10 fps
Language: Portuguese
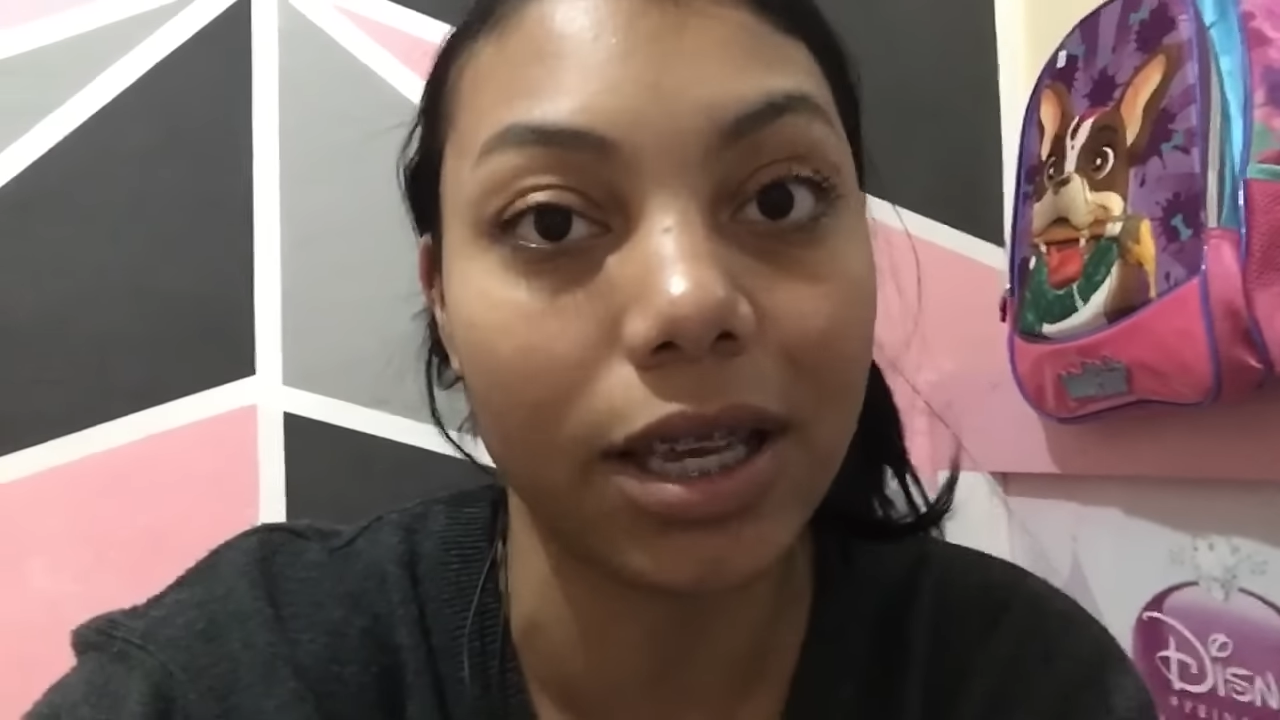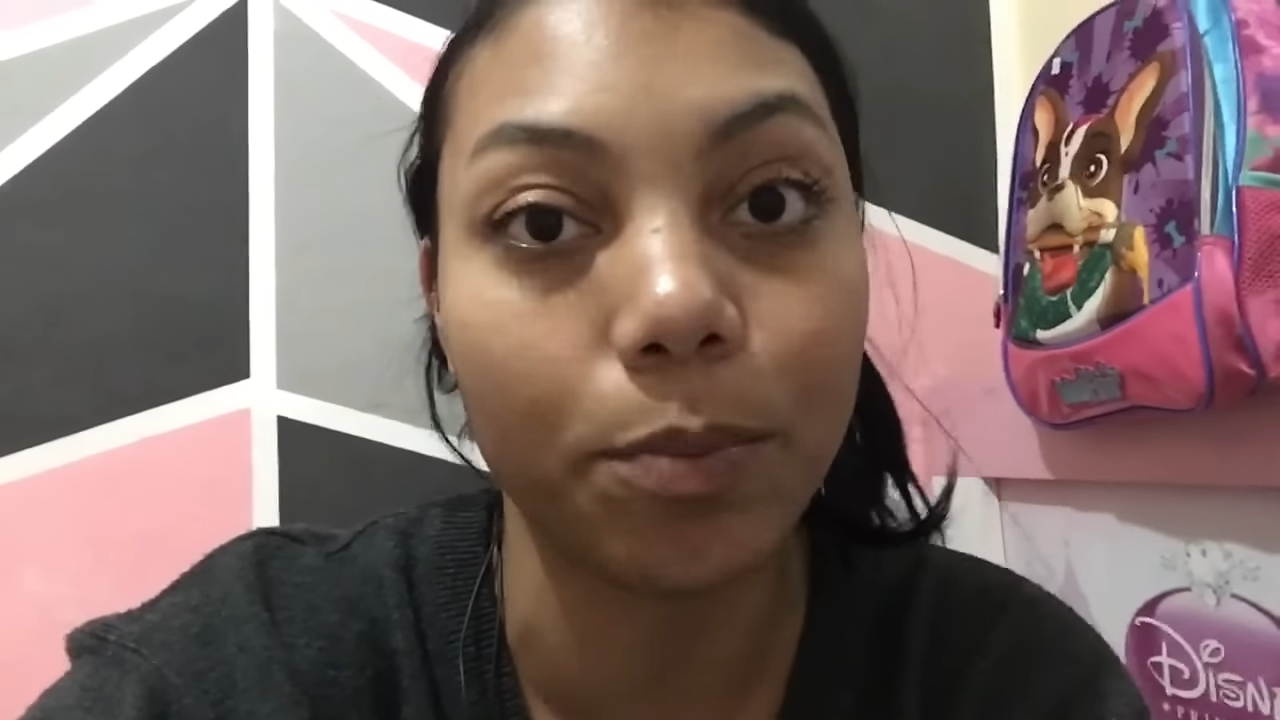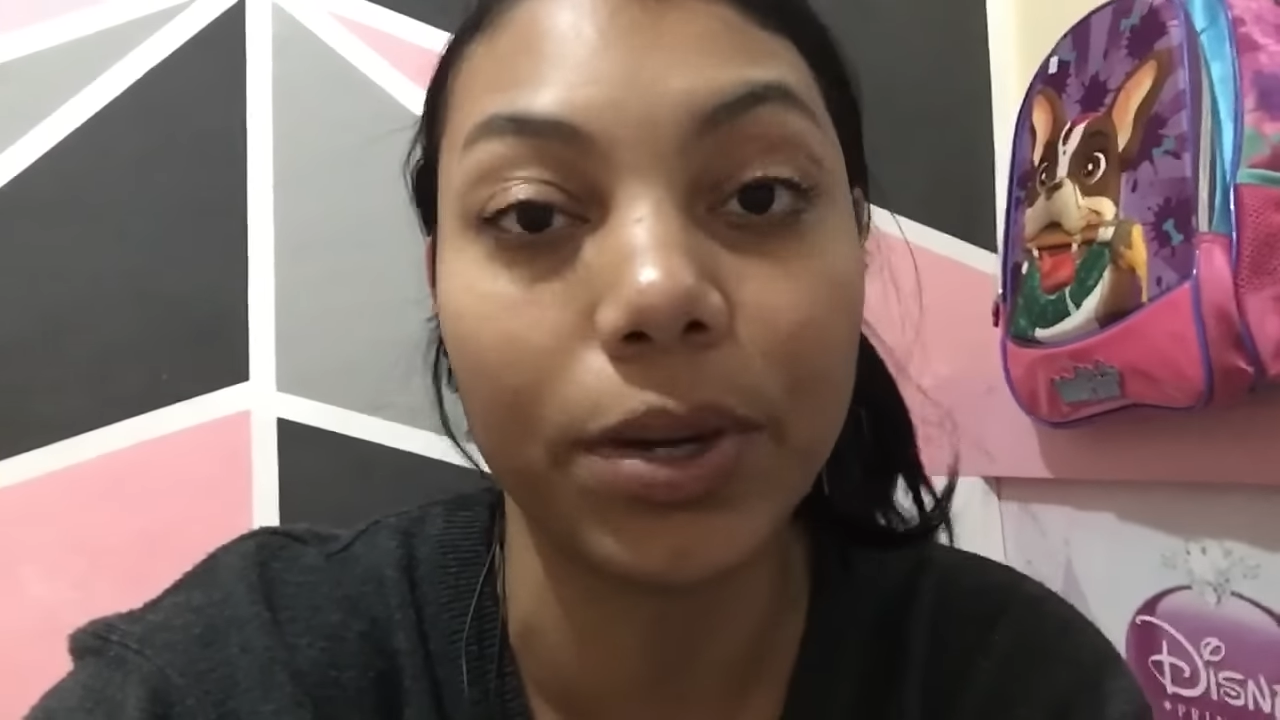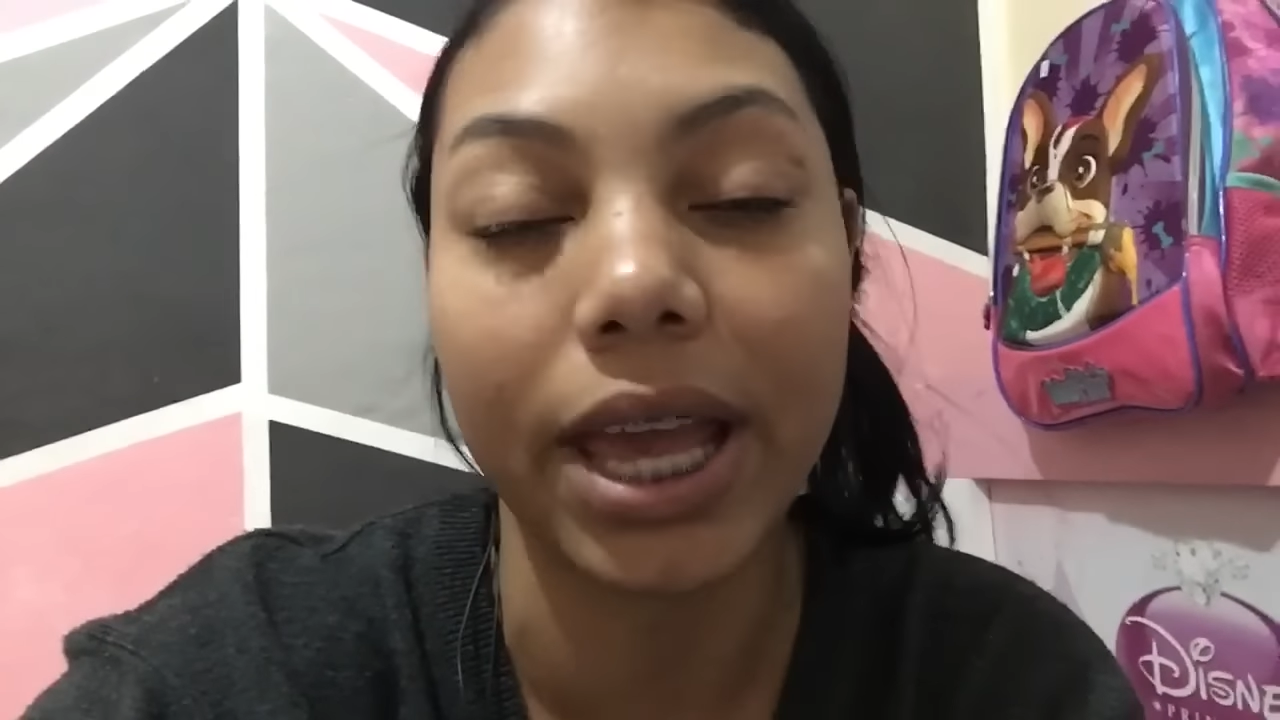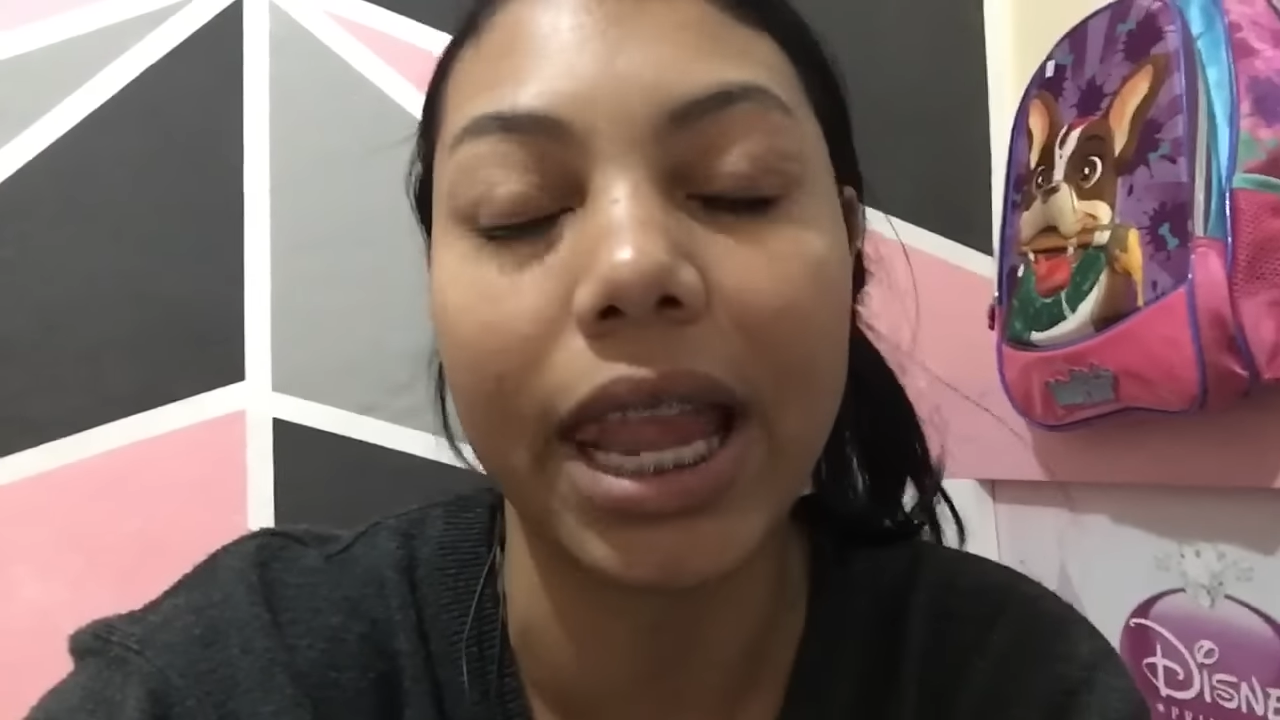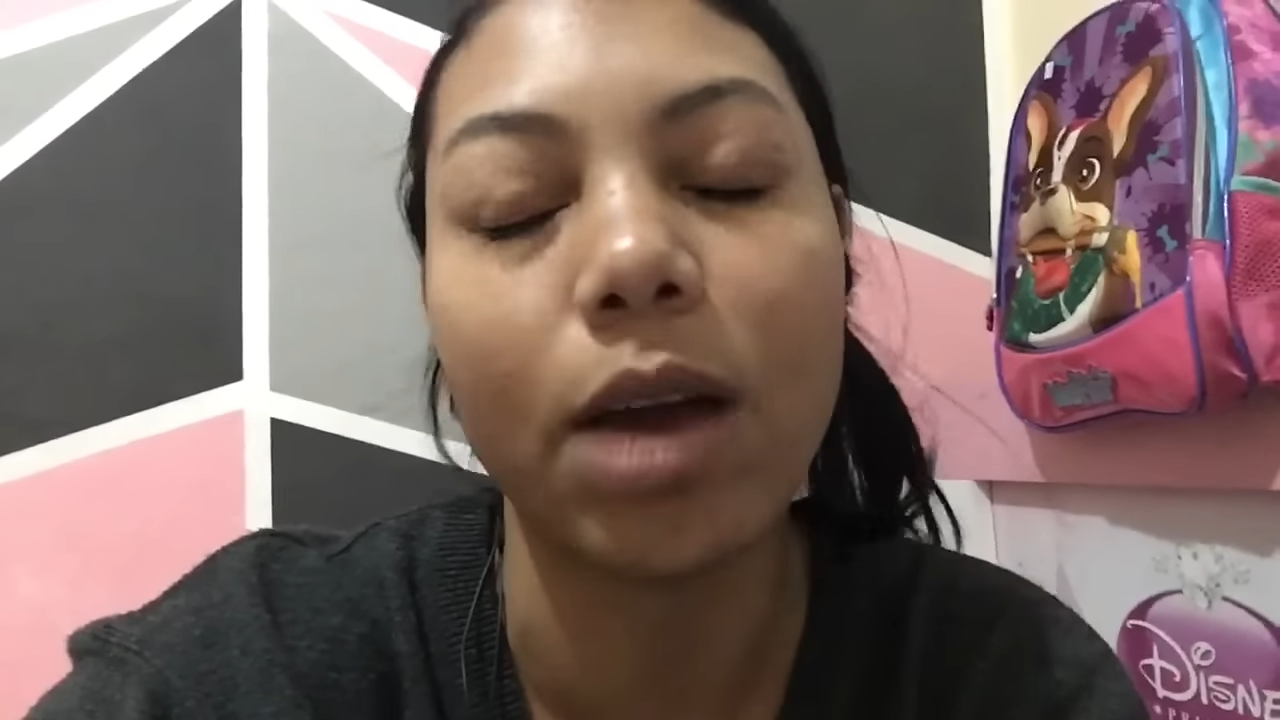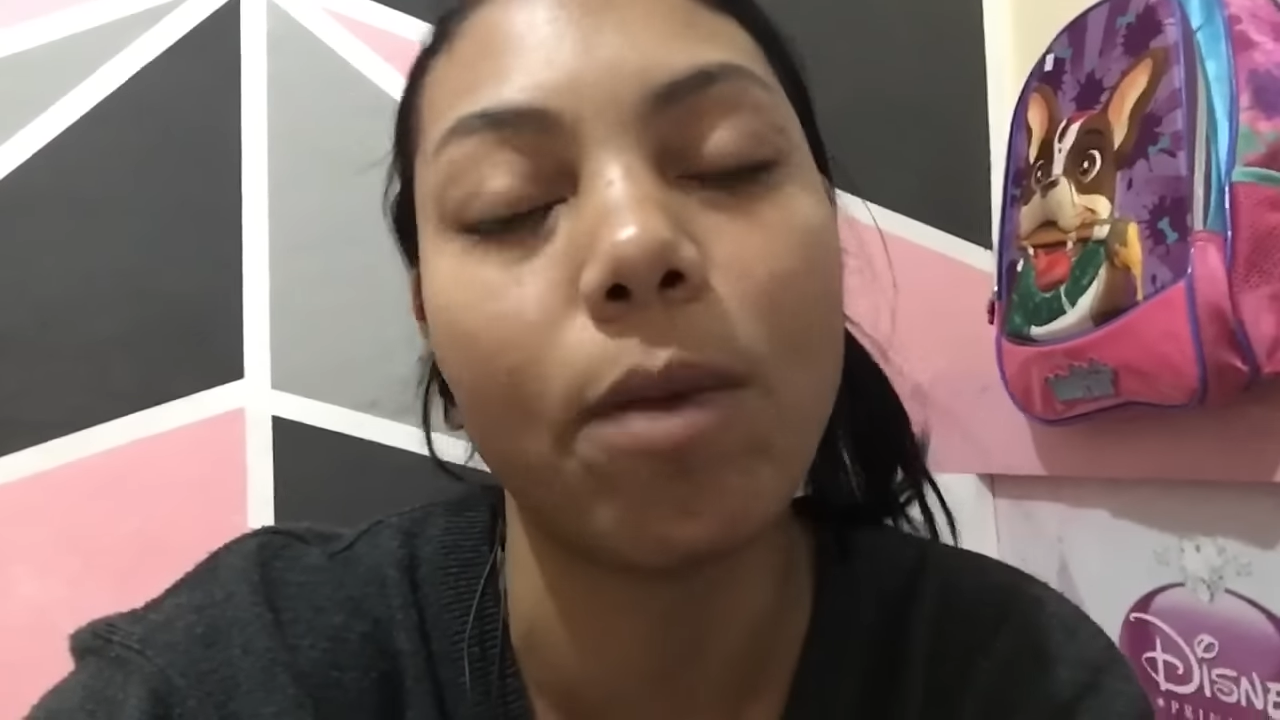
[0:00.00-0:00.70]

porque ela é uma